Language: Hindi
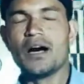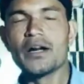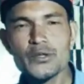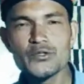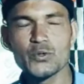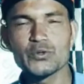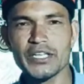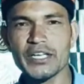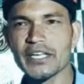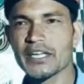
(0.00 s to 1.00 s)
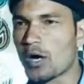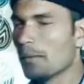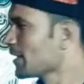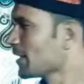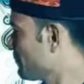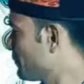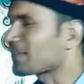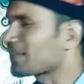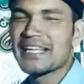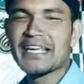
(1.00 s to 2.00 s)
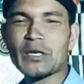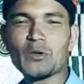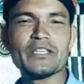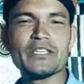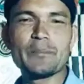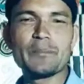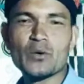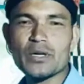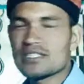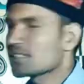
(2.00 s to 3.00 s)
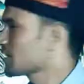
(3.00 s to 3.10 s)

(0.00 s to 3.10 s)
और दोस्तों तिरंगे को हम ना पर्दे के रूम में इसका प्रयोग कर